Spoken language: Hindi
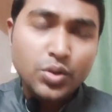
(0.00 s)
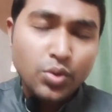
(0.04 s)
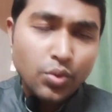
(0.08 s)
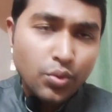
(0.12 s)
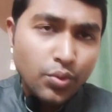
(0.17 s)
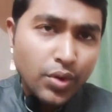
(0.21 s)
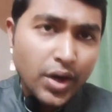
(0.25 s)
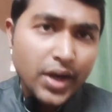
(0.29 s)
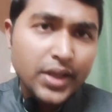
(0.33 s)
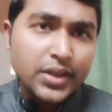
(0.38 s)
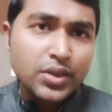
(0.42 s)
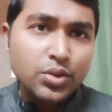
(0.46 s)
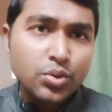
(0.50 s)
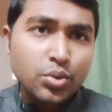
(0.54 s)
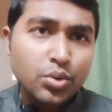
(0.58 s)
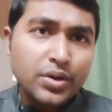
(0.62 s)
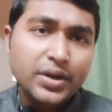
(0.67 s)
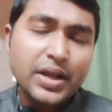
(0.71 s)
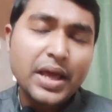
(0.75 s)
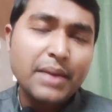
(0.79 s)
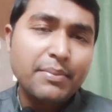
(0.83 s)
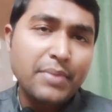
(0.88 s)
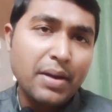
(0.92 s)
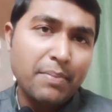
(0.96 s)
वहाँ दो
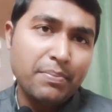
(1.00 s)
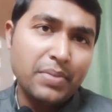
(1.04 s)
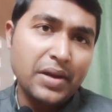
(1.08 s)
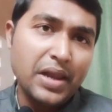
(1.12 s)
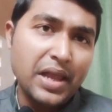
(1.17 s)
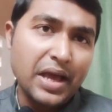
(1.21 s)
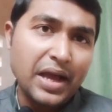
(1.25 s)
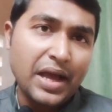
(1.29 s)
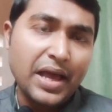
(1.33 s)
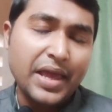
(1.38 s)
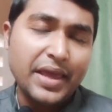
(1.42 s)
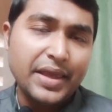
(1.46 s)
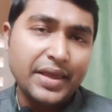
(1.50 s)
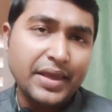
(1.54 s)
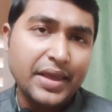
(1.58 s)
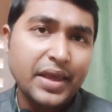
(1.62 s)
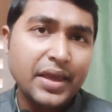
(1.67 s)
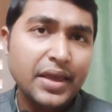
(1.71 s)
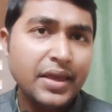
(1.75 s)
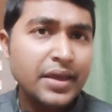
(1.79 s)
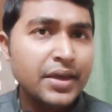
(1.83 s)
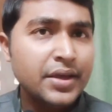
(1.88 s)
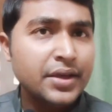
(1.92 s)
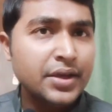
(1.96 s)
टाइम आप लगाएंगे
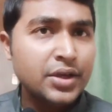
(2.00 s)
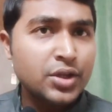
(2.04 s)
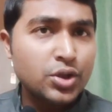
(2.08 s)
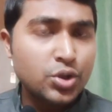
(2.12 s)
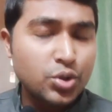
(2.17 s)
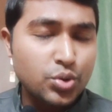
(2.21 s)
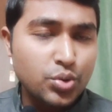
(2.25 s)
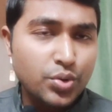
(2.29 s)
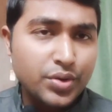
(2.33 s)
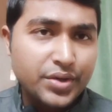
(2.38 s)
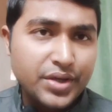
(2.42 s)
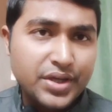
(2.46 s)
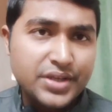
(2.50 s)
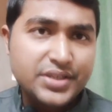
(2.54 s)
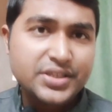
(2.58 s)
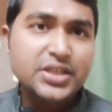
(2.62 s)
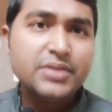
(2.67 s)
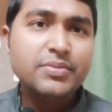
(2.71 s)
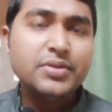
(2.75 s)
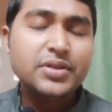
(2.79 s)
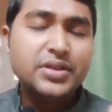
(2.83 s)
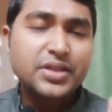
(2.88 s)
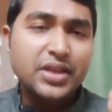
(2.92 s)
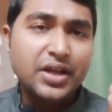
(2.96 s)
तो किसी
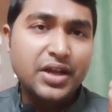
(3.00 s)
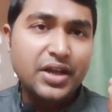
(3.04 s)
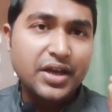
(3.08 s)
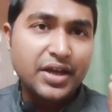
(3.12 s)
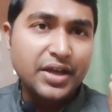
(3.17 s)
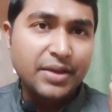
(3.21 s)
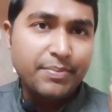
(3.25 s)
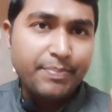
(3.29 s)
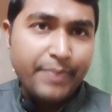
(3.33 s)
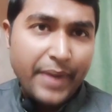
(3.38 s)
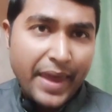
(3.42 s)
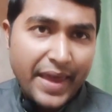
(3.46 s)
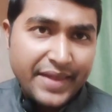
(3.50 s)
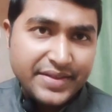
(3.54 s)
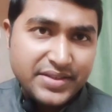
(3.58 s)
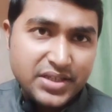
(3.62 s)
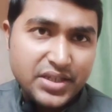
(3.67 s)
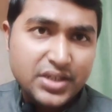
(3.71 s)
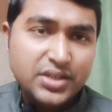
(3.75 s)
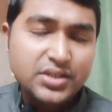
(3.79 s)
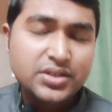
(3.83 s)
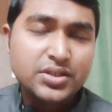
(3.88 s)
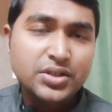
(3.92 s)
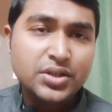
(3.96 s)
भी तरह के
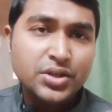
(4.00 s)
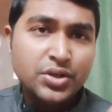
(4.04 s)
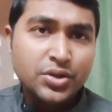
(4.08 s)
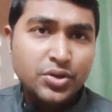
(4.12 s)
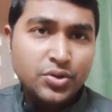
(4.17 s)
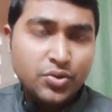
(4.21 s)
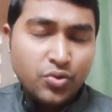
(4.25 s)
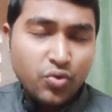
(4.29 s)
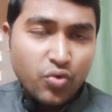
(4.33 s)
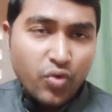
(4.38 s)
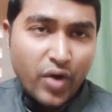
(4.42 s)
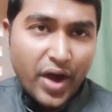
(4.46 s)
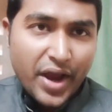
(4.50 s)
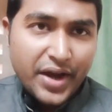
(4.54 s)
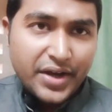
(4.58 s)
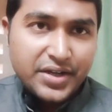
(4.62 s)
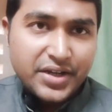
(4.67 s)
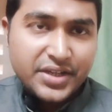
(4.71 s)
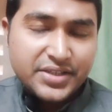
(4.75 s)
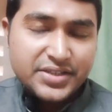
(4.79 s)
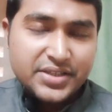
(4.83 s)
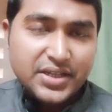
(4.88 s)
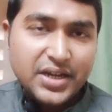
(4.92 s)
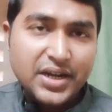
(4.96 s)
पैचेज वाइट
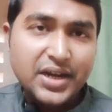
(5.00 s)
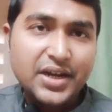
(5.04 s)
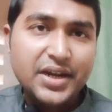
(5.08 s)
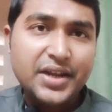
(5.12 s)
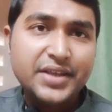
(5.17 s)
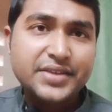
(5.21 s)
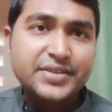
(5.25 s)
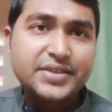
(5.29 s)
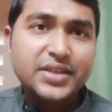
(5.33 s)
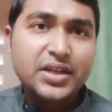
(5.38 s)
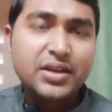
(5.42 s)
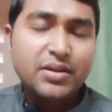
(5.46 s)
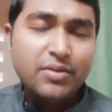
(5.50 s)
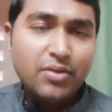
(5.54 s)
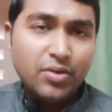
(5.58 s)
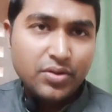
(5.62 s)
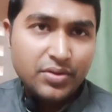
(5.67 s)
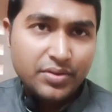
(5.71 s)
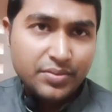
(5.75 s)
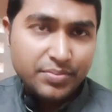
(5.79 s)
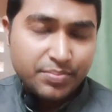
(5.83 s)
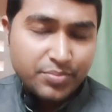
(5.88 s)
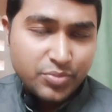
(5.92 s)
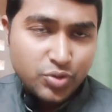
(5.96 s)
डिस्कलरेशन
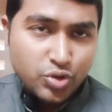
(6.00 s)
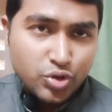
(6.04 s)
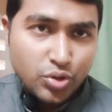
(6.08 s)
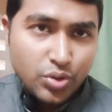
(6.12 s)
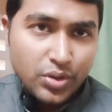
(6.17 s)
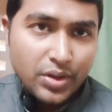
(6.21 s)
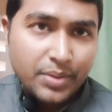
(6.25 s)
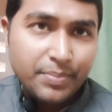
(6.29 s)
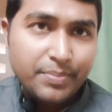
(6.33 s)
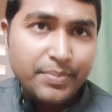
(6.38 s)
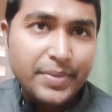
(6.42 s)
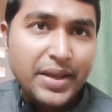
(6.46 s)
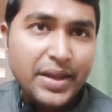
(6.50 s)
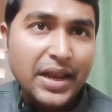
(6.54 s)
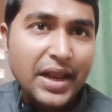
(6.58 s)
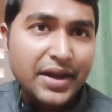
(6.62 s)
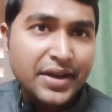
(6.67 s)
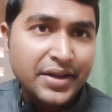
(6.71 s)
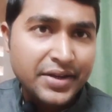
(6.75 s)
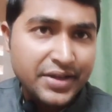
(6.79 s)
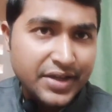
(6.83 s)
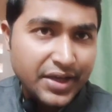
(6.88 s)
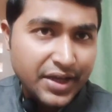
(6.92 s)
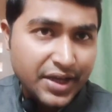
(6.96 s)
जो
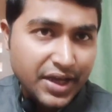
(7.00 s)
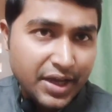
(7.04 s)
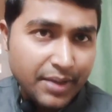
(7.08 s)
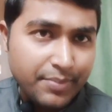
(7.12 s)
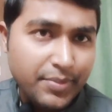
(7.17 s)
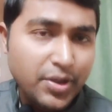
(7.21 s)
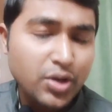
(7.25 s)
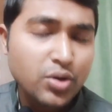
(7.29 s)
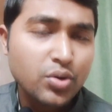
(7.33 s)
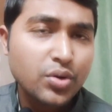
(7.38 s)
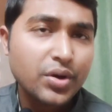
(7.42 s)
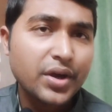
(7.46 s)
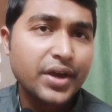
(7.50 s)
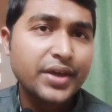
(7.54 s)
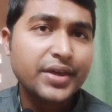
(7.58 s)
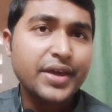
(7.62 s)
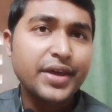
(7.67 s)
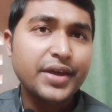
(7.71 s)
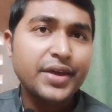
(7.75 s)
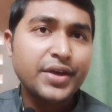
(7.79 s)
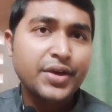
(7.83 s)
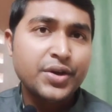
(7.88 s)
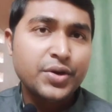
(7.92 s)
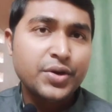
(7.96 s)
मेलानिन की कमी हो गई है